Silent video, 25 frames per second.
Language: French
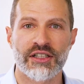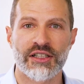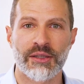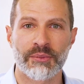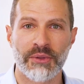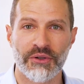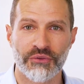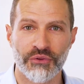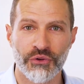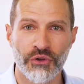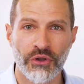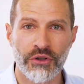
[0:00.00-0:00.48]
Chez
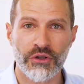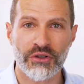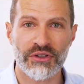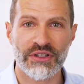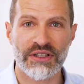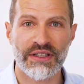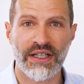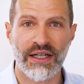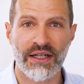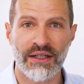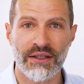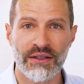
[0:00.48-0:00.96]
mes futurs
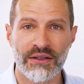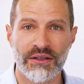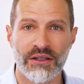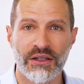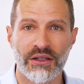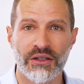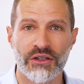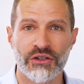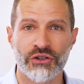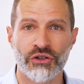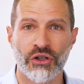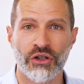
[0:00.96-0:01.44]
candidats,
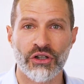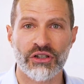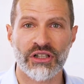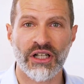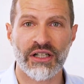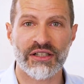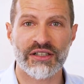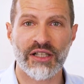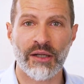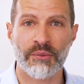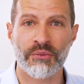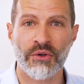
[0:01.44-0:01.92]
je
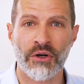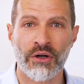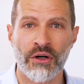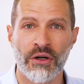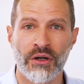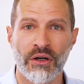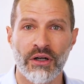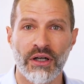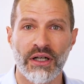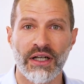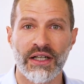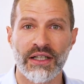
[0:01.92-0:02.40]
recherche
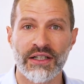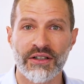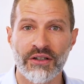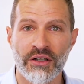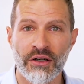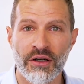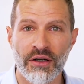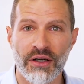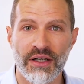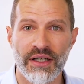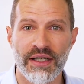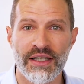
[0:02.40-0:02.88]
d'abord
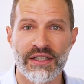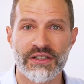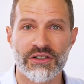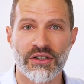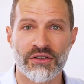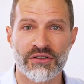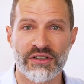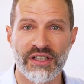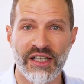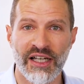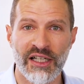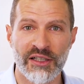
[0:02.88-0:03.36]
rigueur et
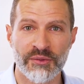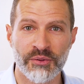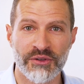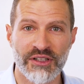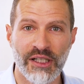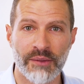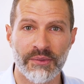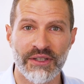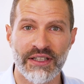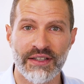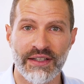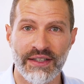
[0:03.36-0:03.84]
sens des
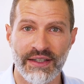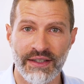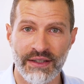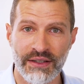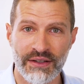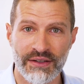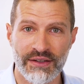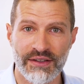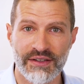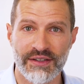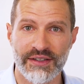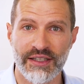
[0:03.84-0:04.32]
responsabilités,
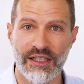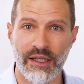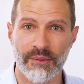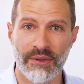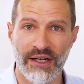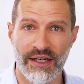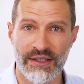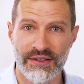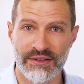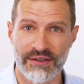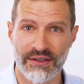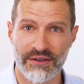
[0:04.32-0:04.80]
c'est la
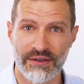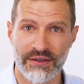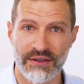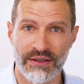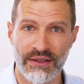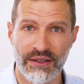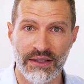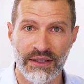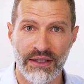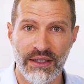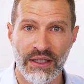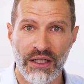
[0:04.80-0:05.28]
base.
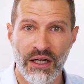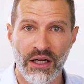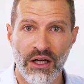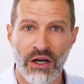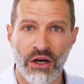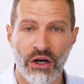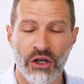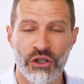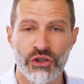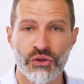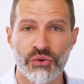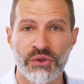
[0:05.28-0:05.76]

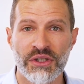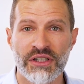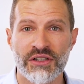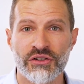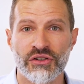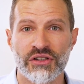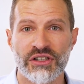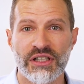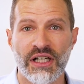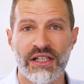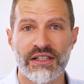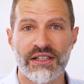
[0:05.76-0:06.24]
Ensuite,
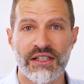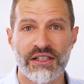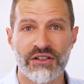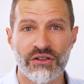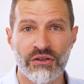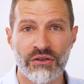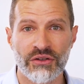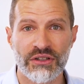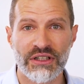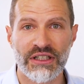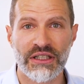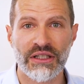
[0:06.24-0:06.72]
je cherche des
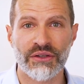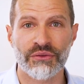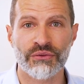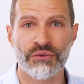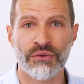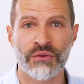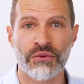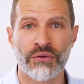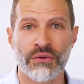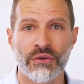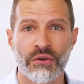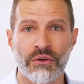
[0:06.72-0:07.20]
gens qui
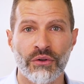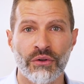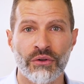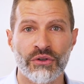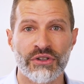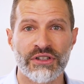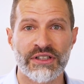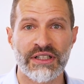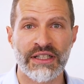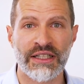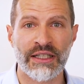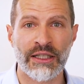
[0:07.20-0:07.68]
vont
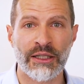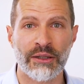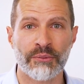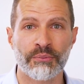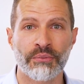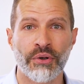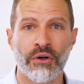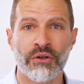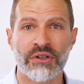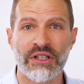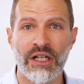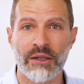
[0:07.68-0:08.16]
oser
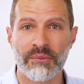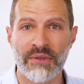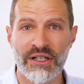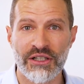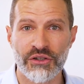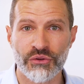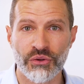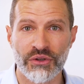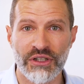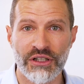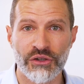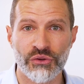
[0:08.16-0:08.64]
prendre la main
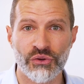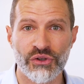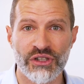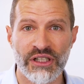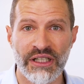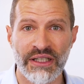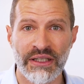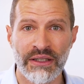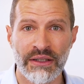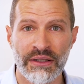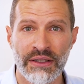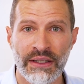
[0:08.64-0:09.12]
sur les
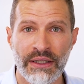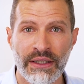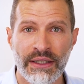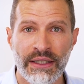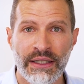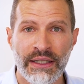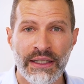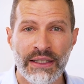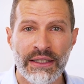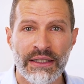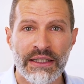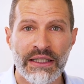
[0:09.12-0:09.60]
sujets,
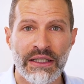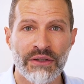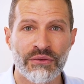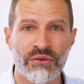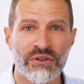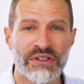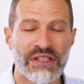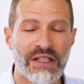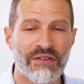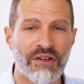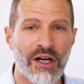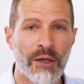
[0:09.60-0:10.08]
qui
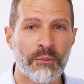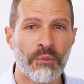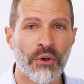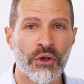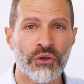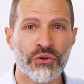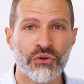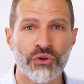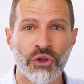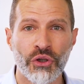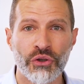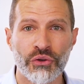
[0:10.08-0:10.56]
vont savoir
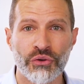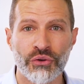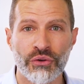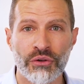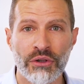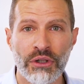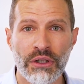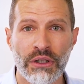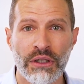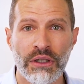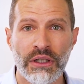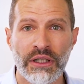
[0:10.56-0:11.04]
prendre du
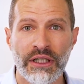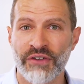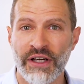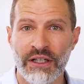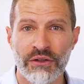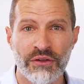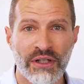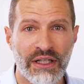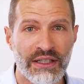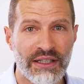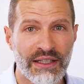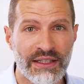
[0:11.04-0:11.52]
recul,
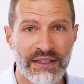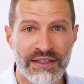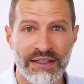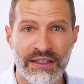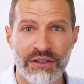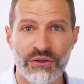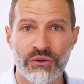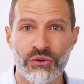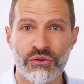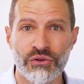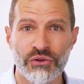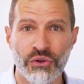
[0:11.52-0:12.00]
faire de la
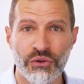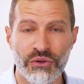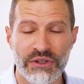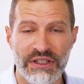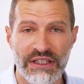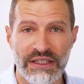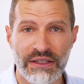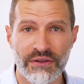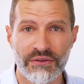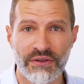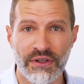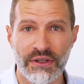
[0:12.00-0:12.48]
critique
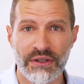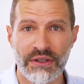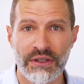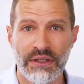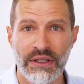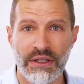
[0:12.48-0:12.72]
constructive,